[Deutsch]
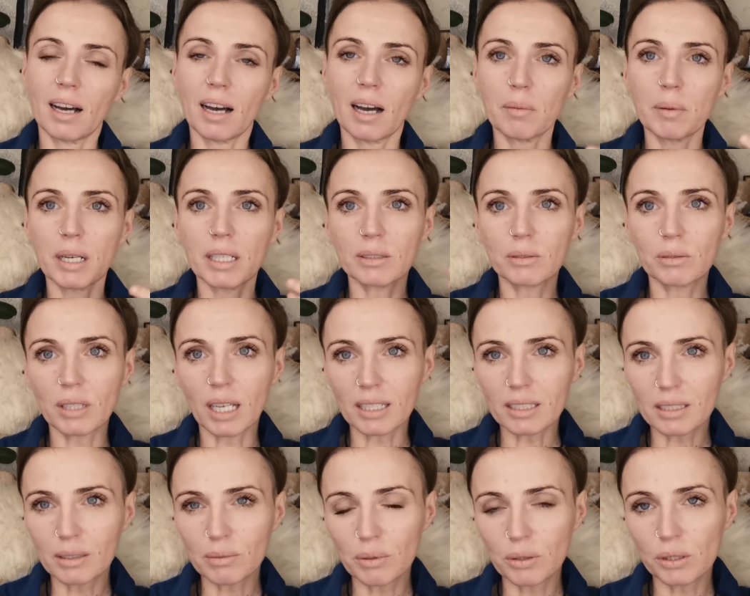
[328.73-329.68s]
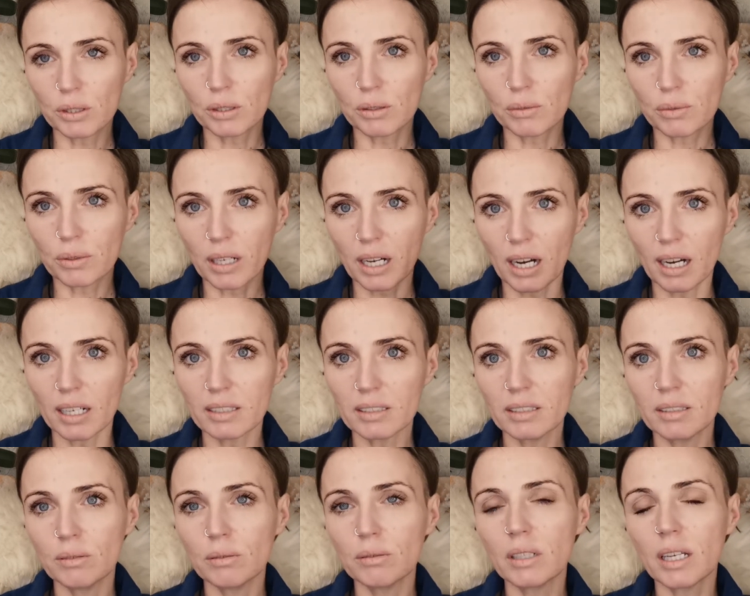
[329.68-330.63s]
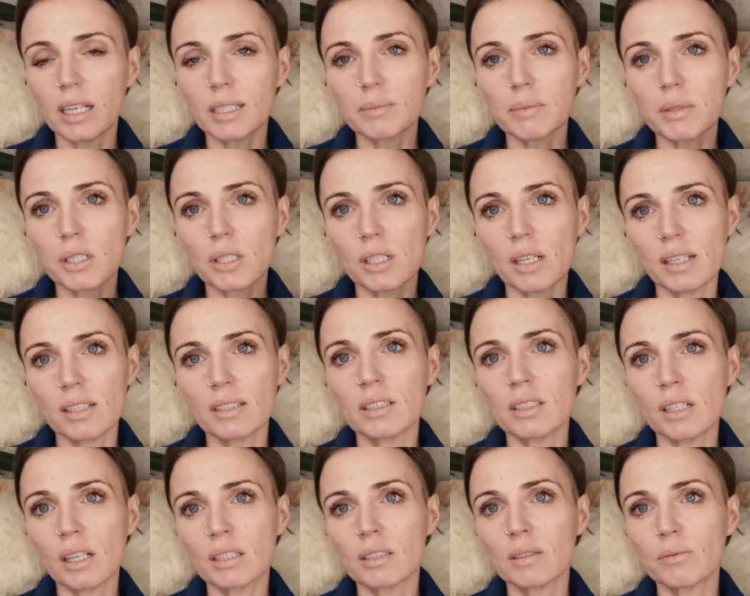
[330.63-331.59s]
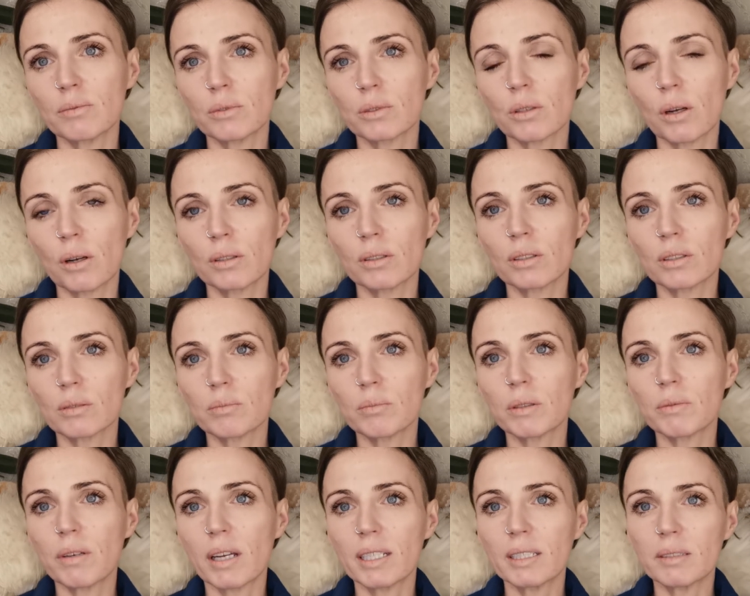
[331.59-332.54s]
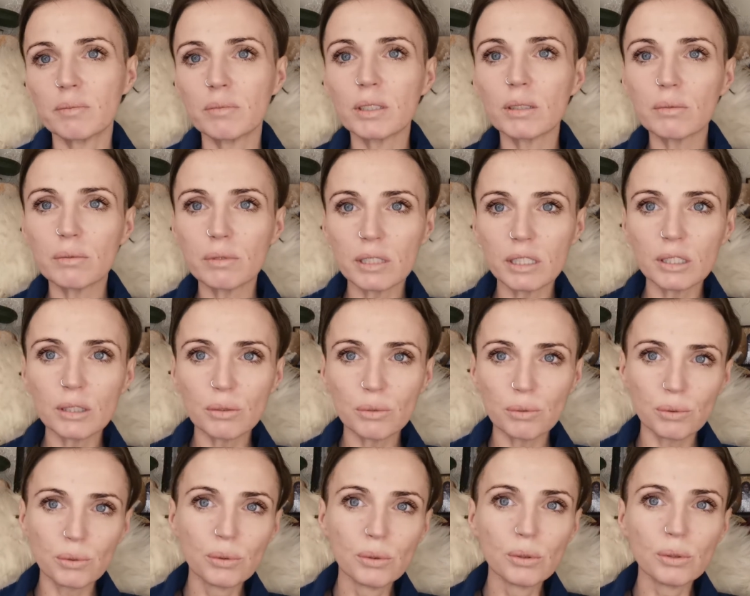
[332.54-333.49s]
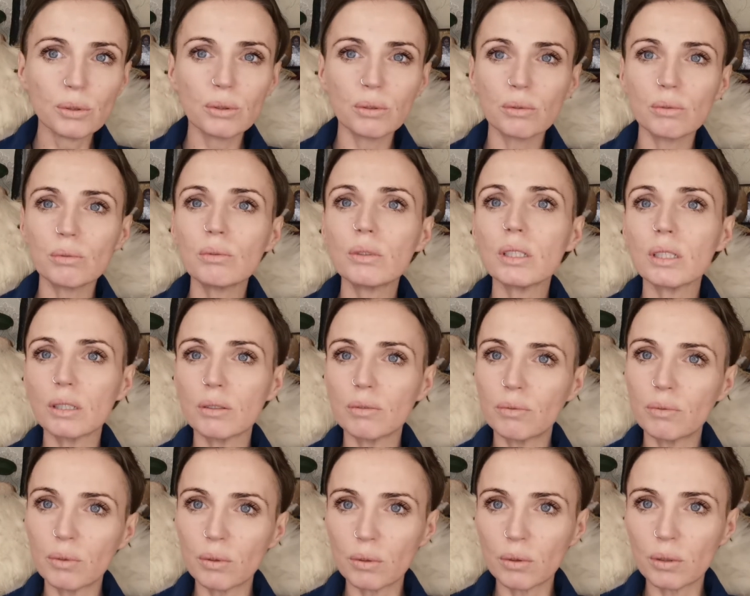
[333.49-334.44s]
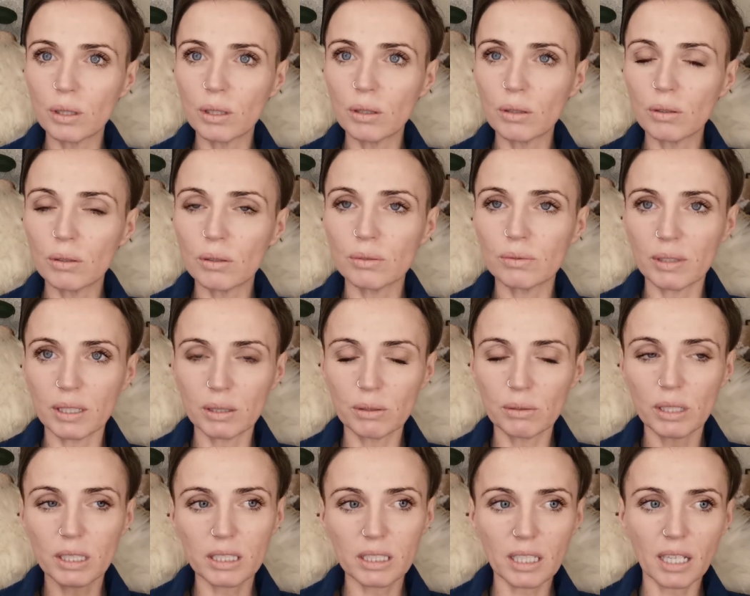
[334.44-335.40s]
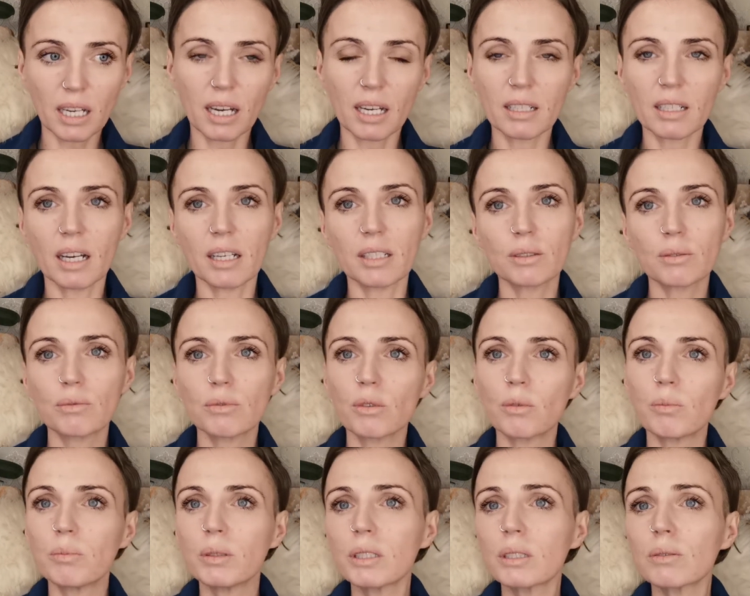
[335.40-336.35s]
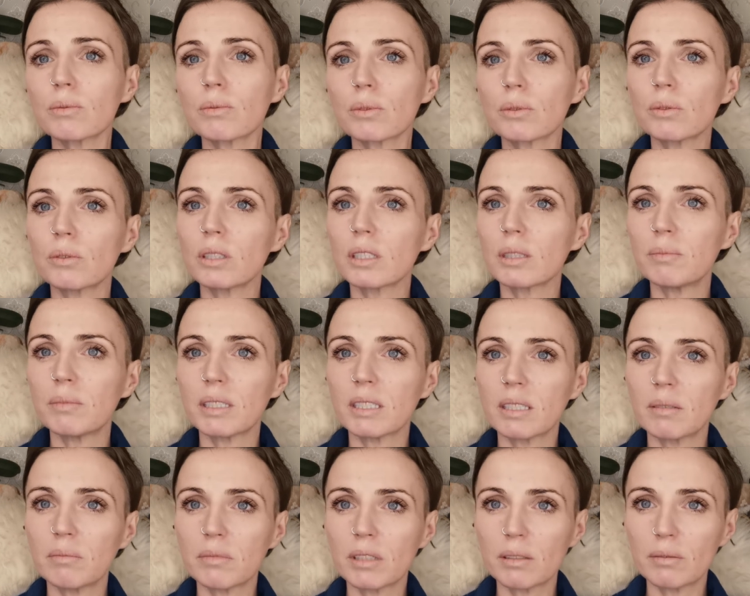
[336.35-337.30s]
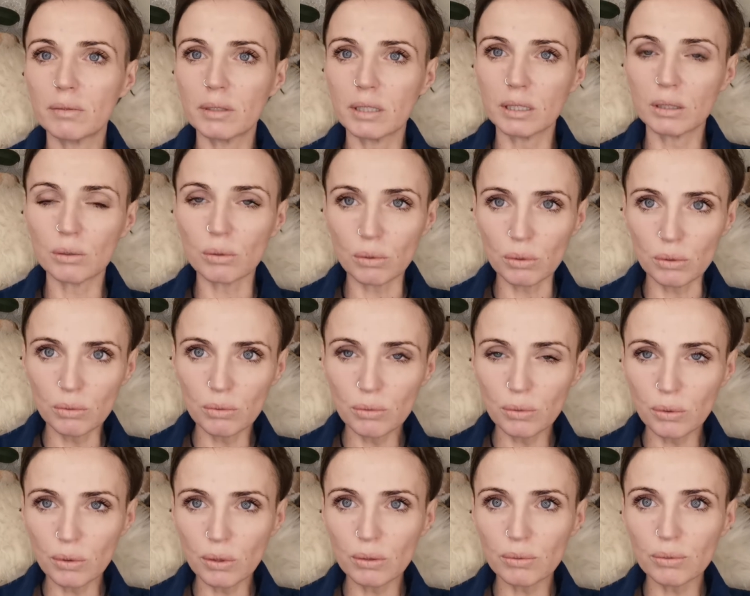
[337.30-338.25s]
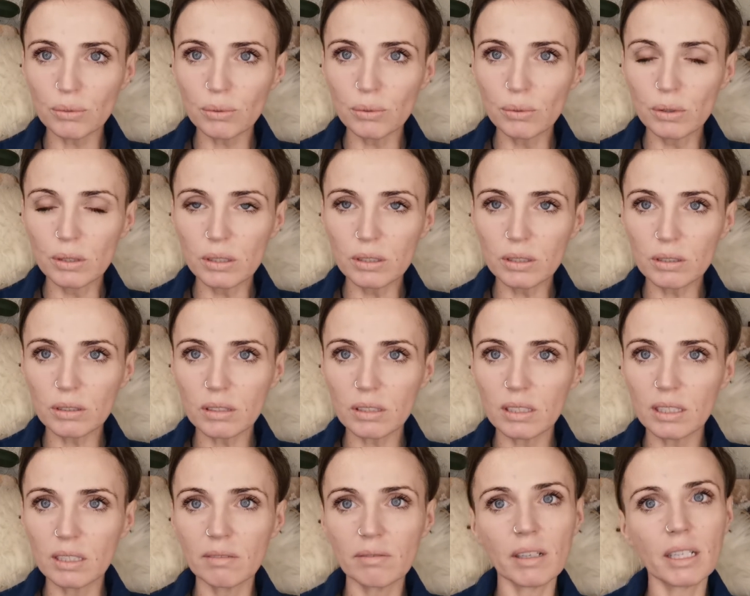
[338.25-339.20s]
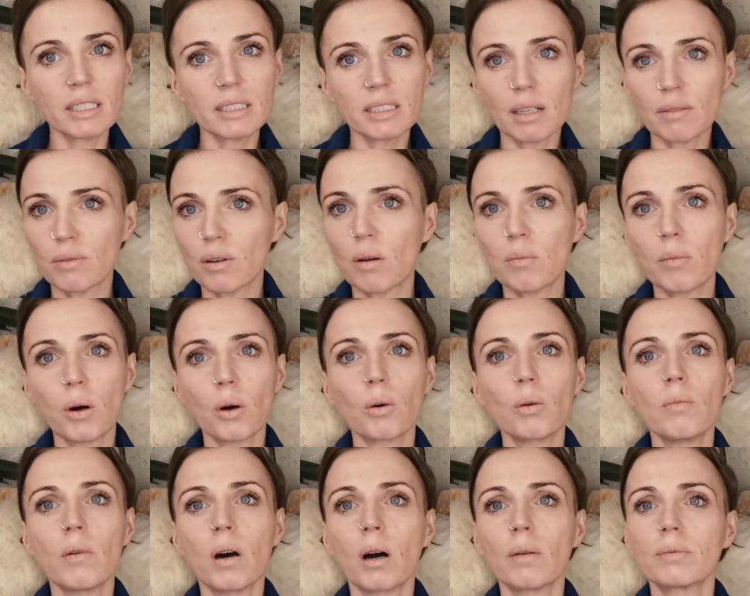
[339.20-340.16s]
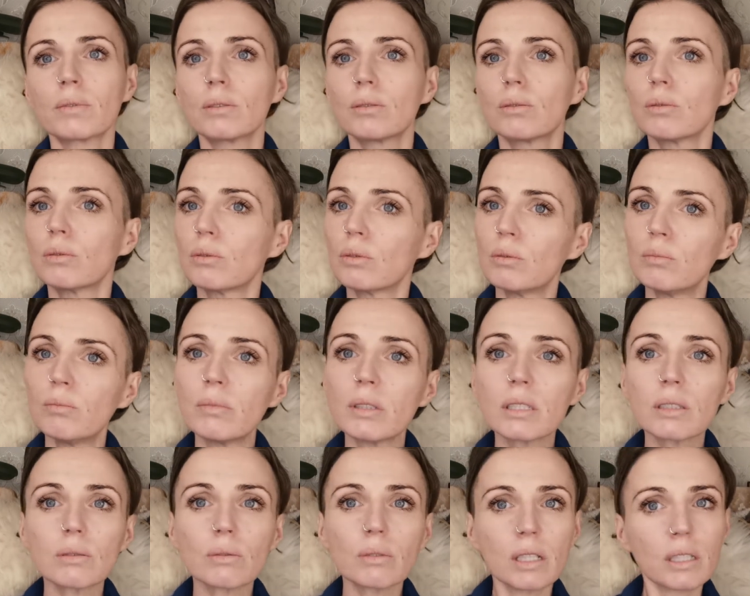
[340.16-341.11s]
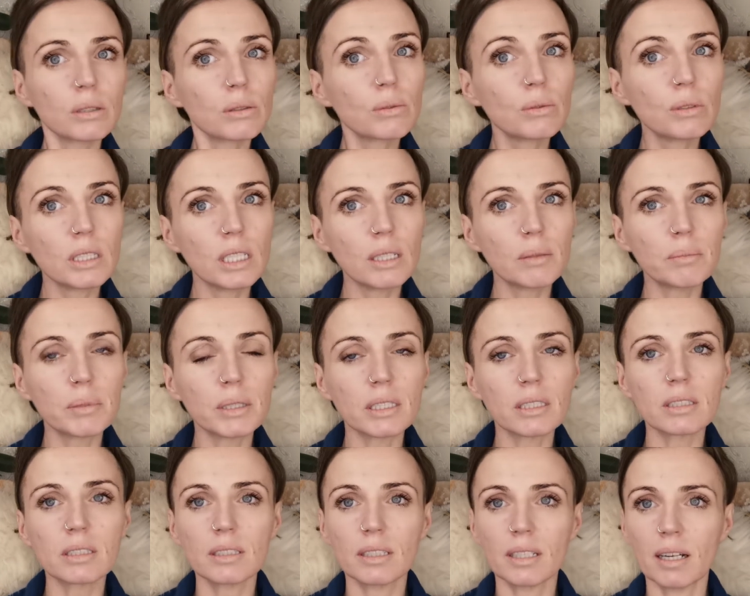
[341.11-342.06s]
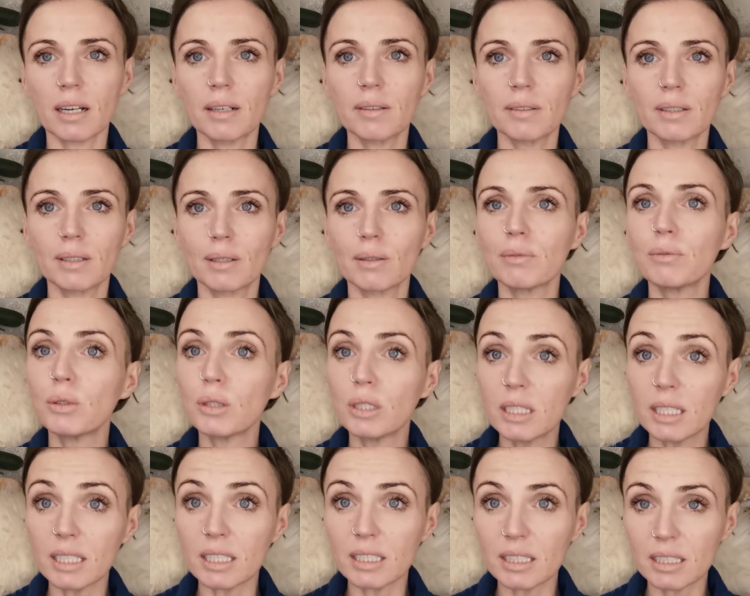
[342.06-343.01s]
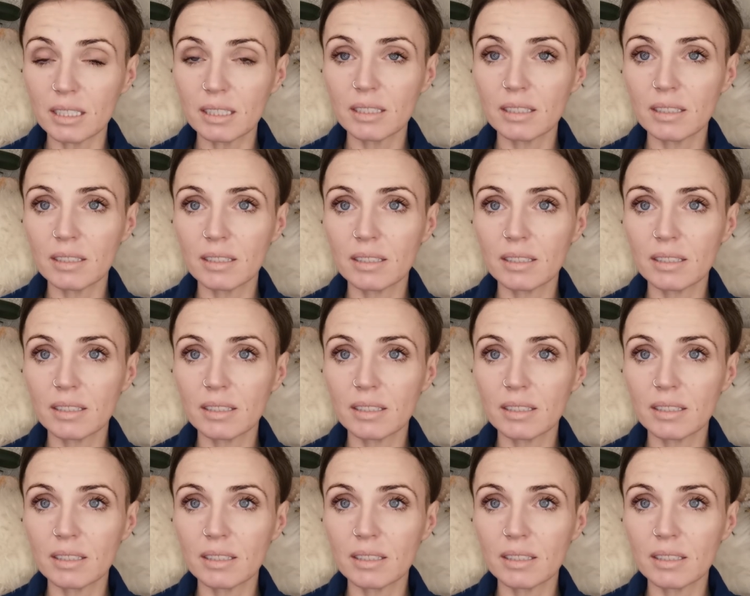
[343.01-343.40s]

Aber also das ist wirklich eine Frage, die du dir erstmal stellen solltest. Mit welchem Gewicht fühlst du dich wohl? Und wenn du jetzt gerade also wo bist, wo du dich mit dem Gewicht unwohl fühlst, in welcher Form auch immer, ob du zu dünn bist oder zu dick bist, ja, für dich.